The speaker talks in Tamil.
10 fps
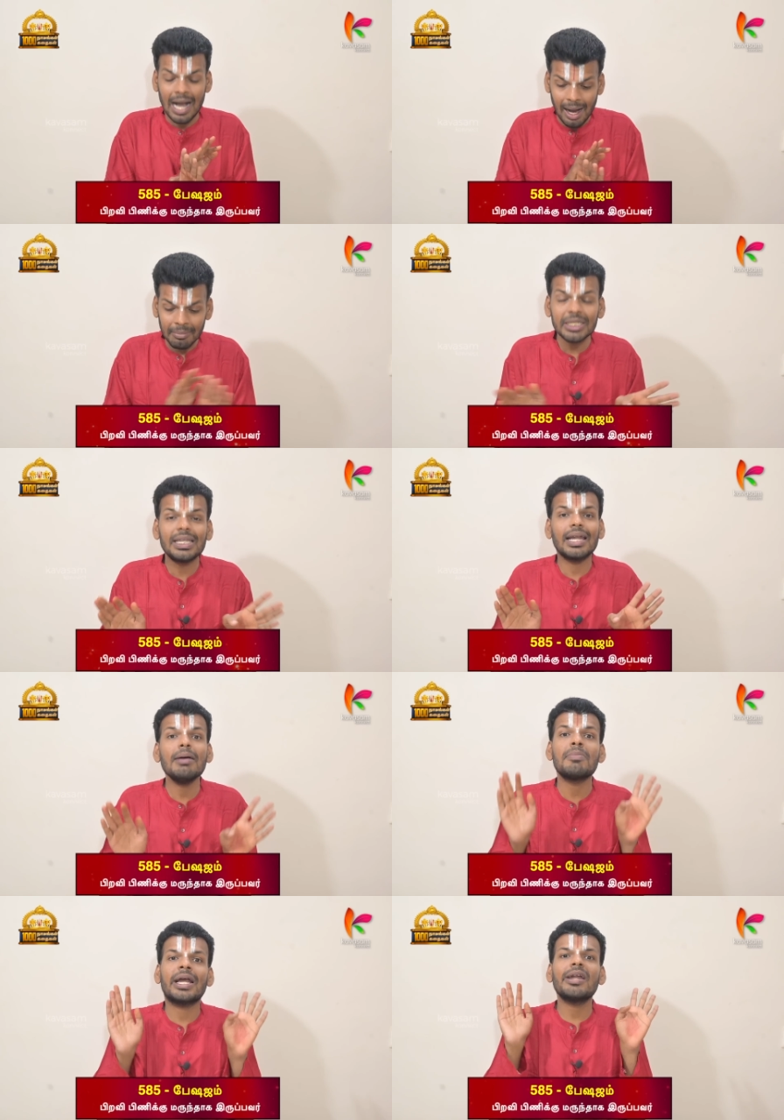அமிர்தனா
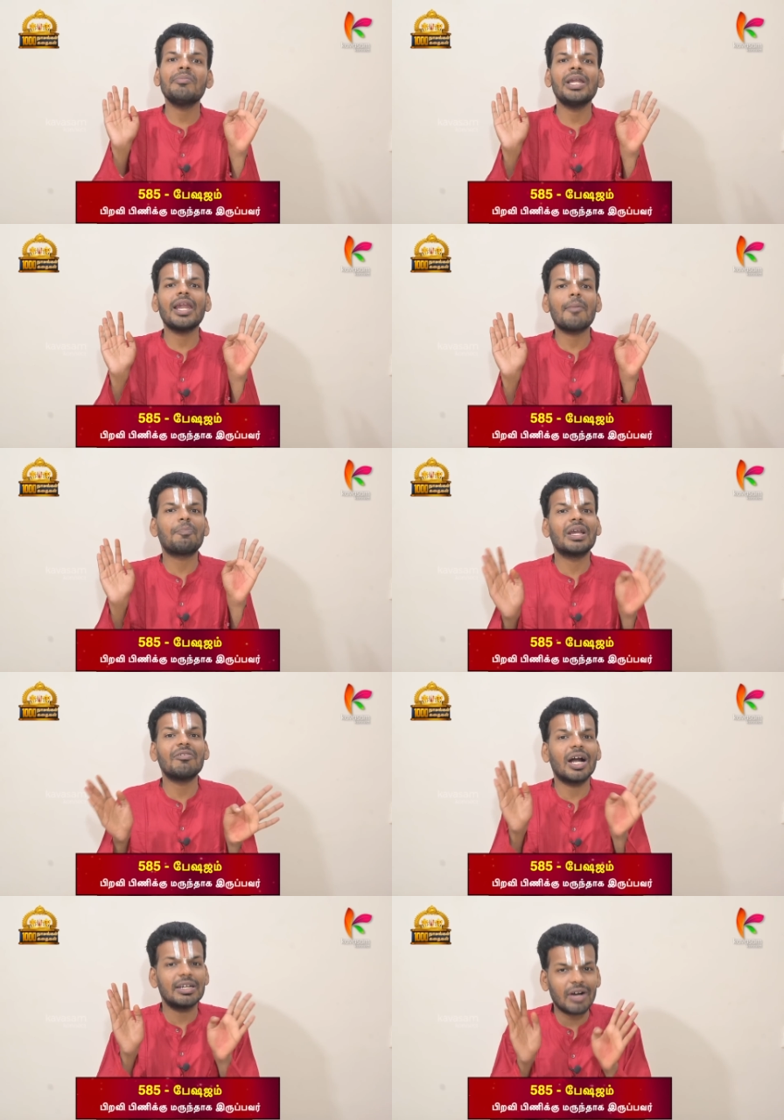மரணமில்லா
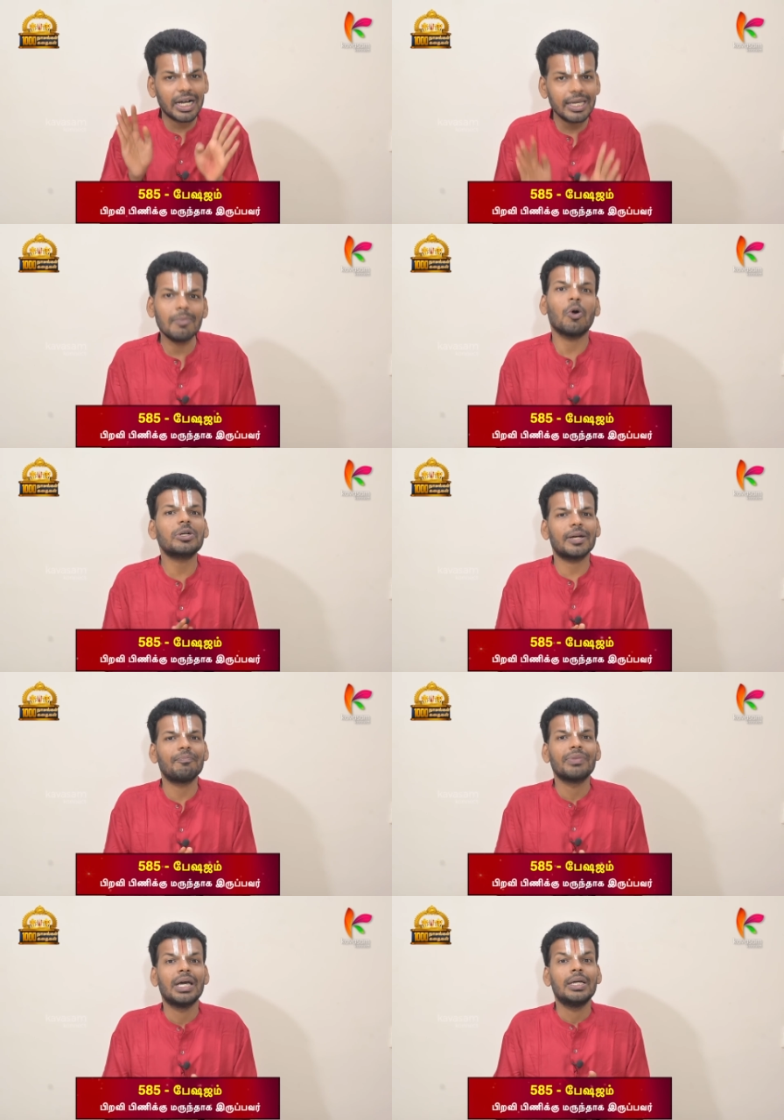பெருவாழ்வாகிய மோட்சம்